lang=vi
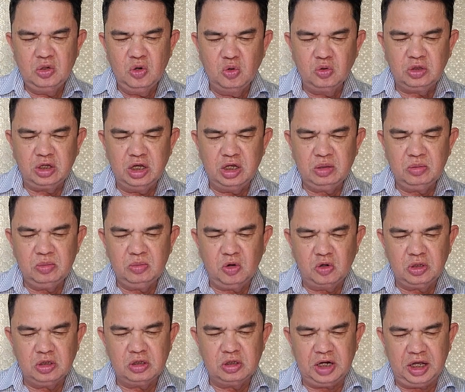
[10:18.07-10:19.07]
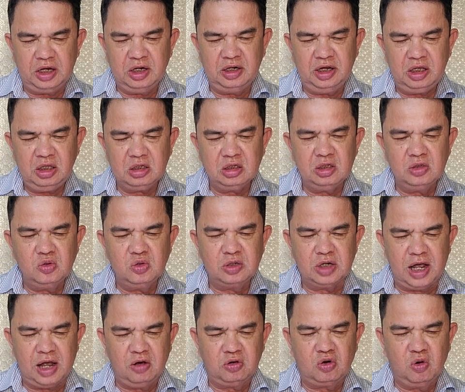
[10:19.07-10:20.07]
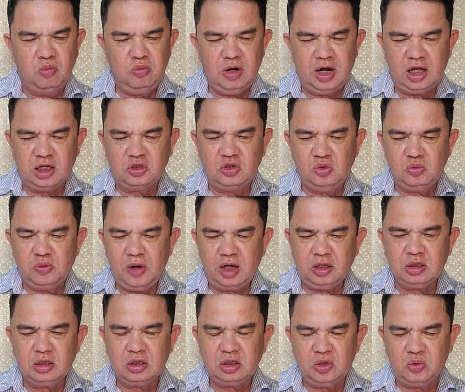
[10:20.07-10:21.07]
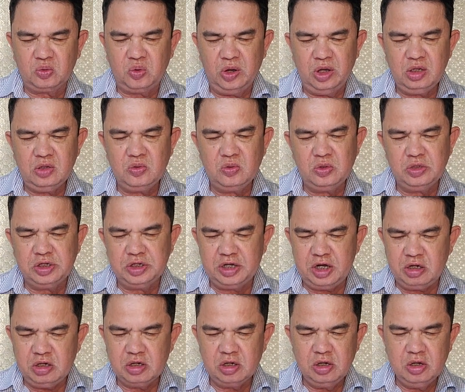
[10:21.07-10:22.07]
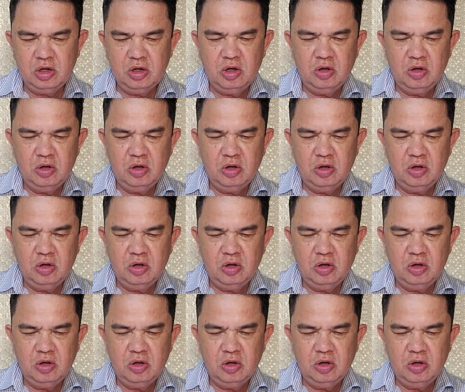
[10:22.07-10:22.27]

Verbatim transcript: dù tiền bồi thường này lấy từ nguồn nào cũng là xuất phát từ tiền thuế của người dân